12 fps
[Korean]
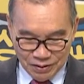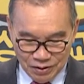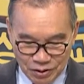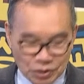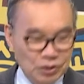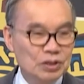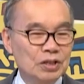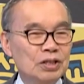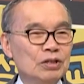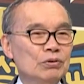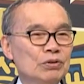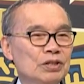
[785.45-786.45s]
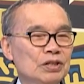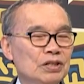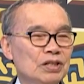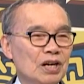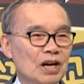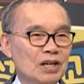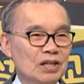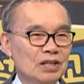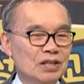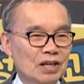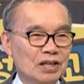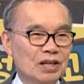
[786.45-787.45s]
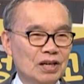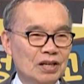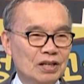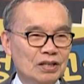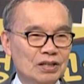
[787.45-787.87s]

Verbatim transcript: 그게 언제 이루어졌냐? 이 땅에.